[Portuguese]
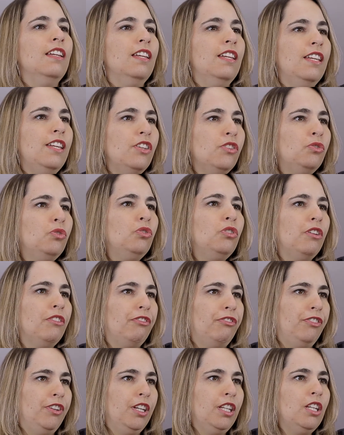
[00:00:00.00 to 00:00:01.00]
Isso
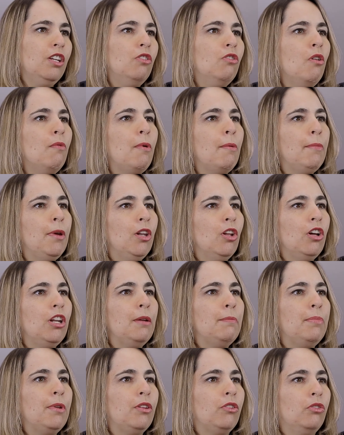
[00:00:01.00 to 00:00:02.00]
define como a melhor
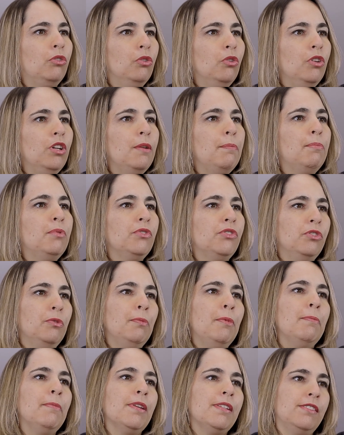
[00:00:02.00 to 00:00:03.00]
impressora por
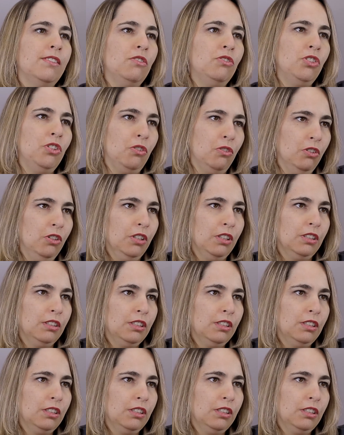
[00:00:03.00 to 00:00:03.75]
sublimação de cor.